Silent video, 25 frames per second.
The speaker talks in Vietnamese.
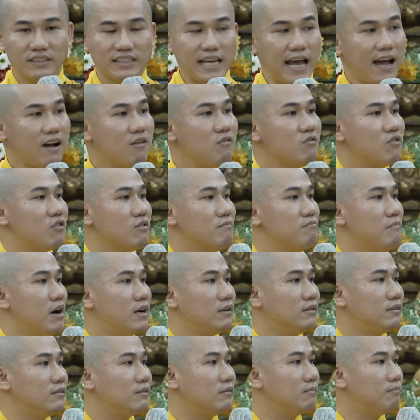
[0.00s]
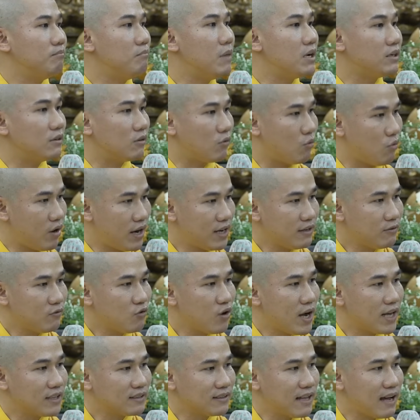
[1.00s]
Cháu của mình quên
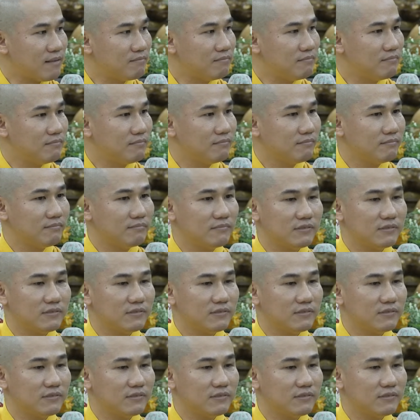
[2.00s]
quan tâm.